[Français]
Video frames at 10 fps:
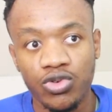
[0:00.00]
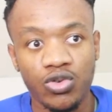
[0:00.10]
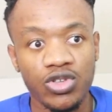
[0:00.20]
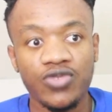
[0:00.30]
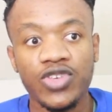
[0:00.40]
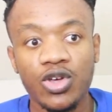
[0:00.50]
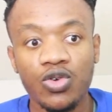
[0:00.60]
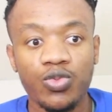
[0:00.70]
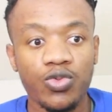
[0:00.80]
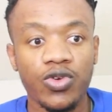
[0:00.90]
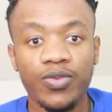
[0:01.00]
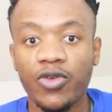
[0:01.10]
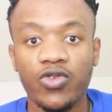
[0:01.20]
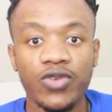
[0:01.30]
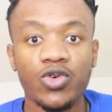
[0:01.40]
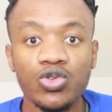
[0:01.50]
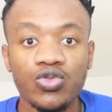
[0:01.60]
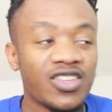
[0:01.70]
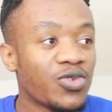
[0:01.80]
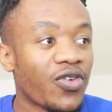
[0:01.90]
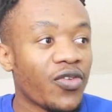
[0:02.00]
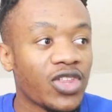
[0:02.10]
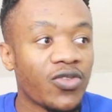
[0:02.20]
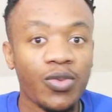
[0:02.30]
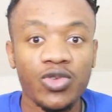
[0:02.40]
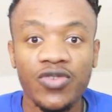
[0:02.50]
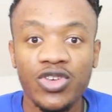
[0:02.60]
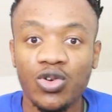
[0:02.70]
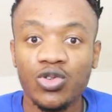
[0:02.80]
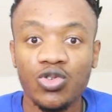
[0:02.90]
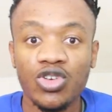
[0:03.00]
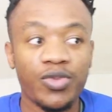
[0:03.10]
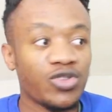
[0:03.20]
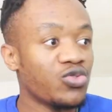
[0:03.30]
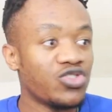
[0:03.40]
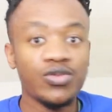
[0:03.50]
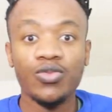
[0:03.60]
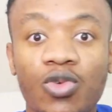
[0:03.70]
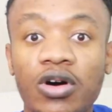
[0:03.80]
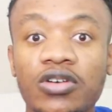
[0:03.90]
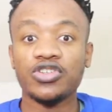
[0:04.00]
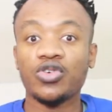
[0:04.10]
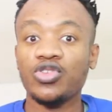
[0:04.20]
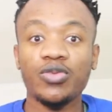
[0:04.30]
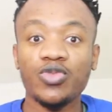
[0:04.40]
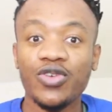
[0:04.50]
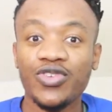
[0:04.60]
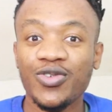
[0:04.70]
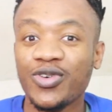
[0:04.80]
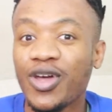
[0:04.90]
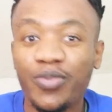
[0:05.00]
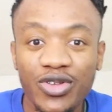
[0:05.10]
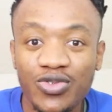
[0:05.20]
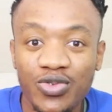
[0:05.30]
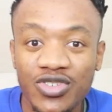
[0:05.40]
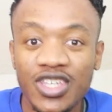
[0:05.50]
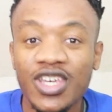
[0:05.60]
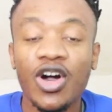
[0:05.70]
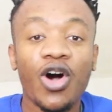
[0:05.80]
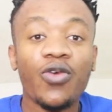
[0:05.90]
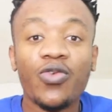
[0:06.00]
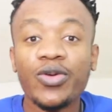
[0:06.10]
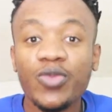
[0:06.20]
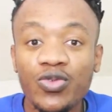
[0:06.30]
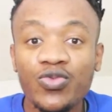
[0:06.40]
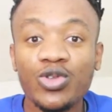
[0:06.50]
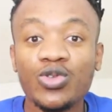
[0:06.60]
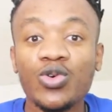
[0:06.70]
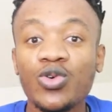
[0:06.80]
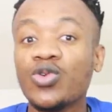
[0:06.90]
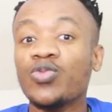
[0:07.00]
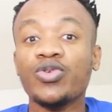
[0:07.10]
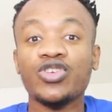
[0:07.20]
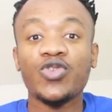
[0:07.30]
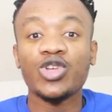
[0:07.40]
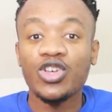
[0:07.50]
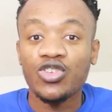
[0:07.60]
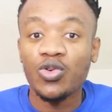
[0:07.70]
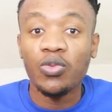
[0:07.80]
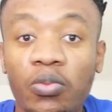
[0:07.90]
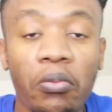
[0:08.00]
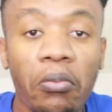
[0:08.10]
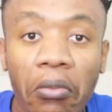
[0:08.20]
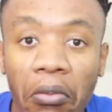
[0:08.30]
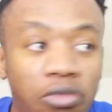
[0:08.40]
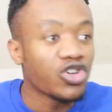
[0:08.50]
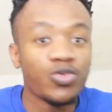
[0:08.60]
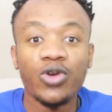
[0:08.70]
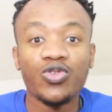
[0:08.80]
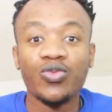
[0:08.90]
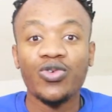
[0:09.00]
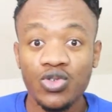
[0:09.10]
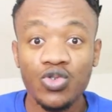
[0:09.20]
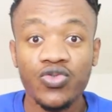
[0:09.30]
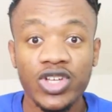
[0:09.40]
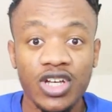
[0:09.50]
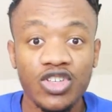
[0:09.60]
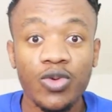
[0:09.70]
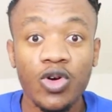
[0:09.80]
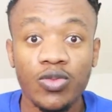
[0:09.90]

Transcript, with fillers: pour tourner une vidéo que vous pouvez m'envoyer votre tenue. Si vous avez envie d'avoir mon avis sur une tenue, y pas de souci. Moi j'adore donner mon avis donc y a pas de souci. Envoyez-moi une photo, posez votre question, je réponds à tout le monde. Du coup, on va directement